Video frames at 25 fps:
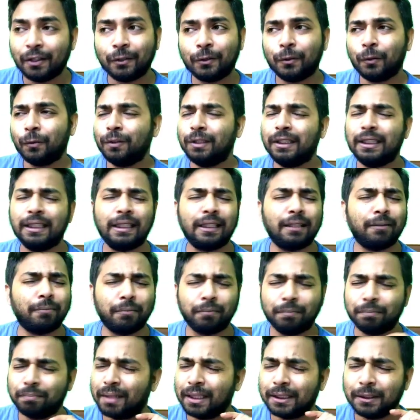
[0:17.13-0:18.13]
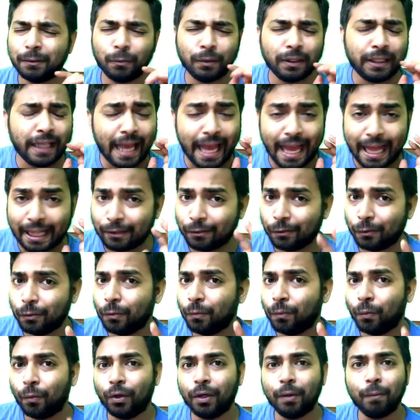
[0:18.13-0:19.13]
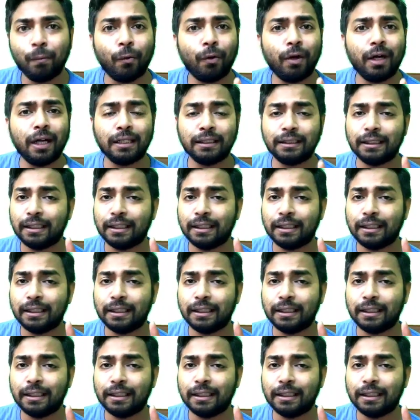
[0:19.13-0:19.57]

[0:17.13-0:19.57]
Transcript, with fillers: সত্যি মাঝে মধ্যে এত মনে পড়ে না